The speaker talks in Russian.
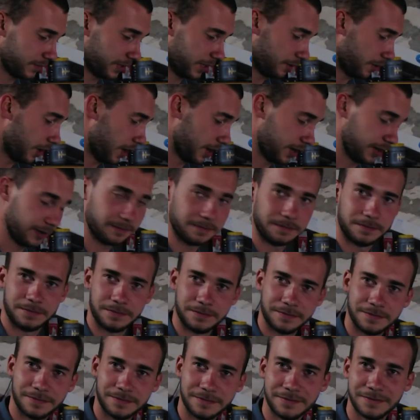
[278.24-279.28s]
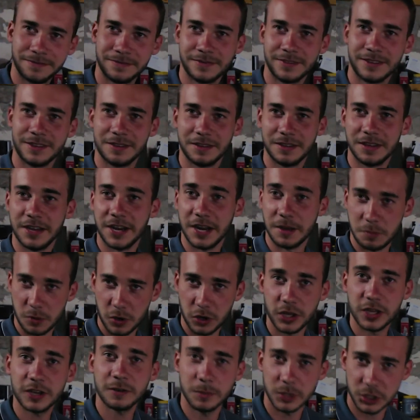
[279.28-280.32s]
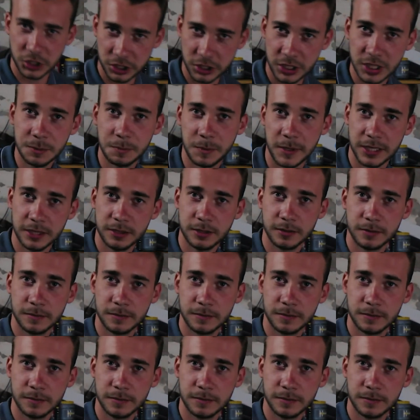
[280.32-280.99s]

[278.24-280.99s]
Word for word: Ага. Ребенок в машине спит.